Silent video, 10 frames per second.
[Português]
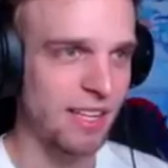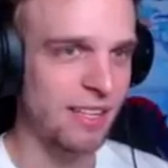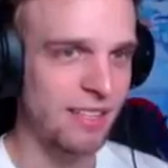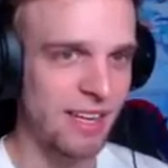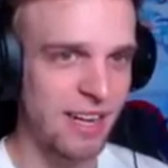Aqui
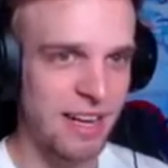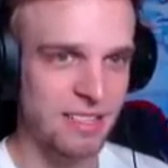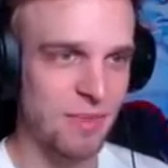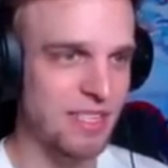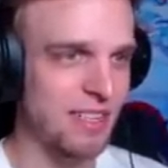é a entrada da
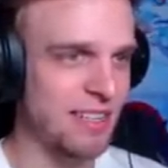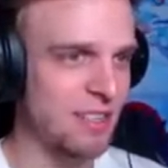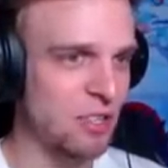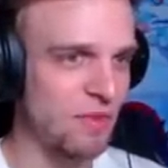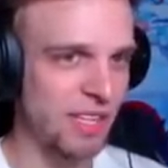casa. Mas
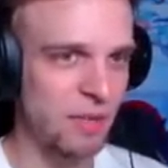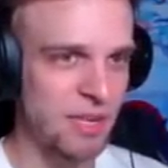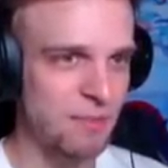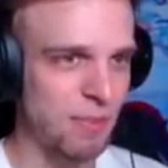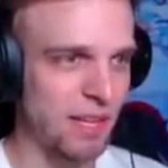antes, deixa eu ver que
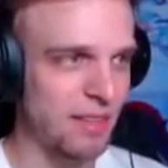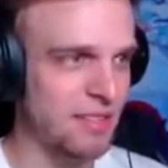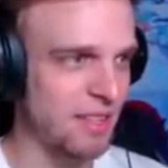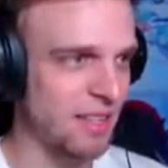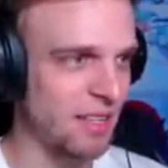tem umas
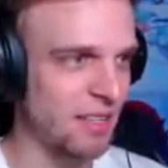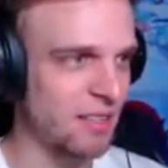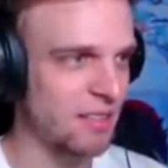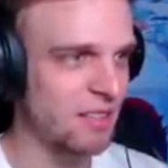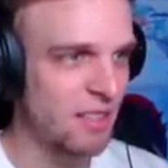plantas
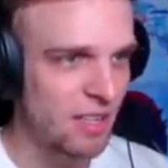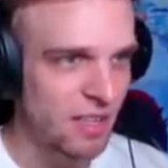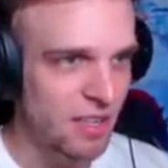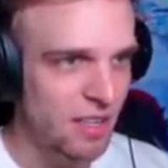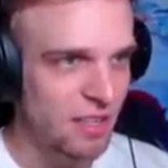aqui.
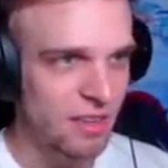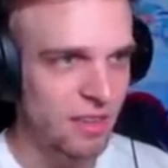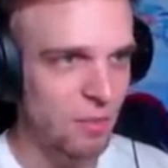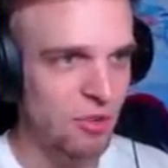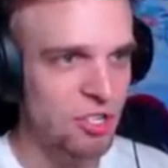
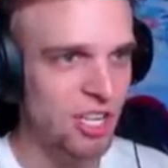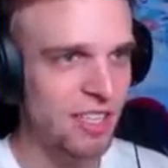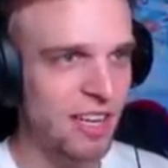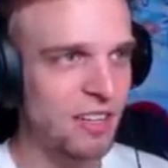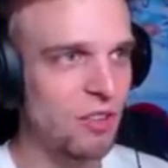Tem um monte de
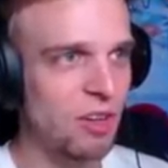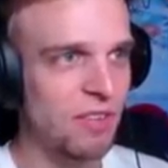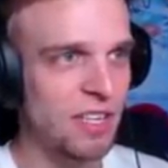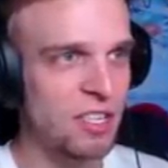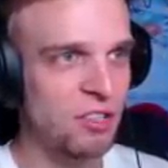janela
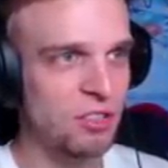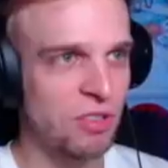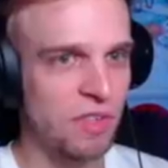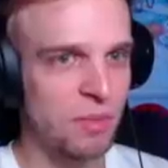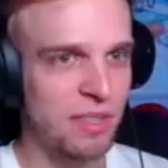nova aqui que
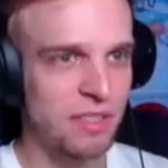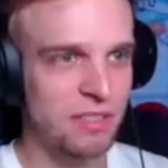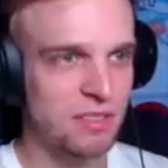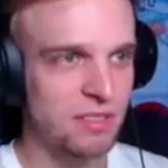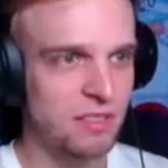eu já tô vendo
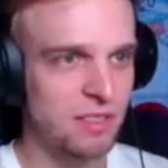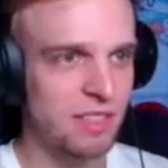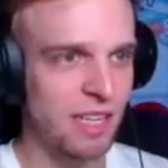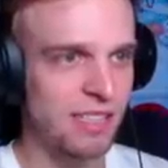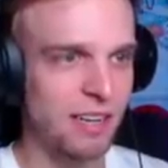uma
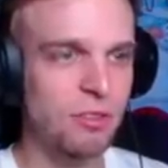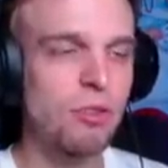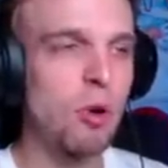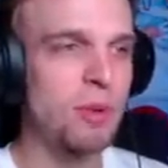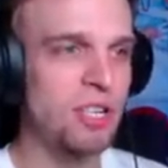antena. Será que
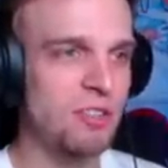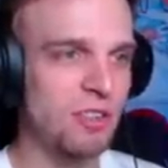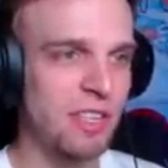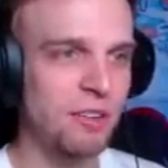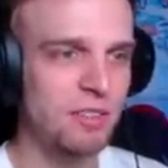eu tô com roupa de
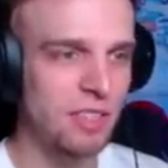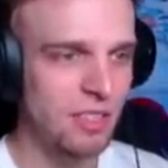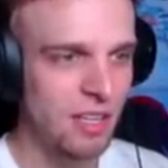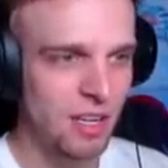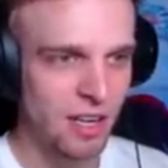astronauta?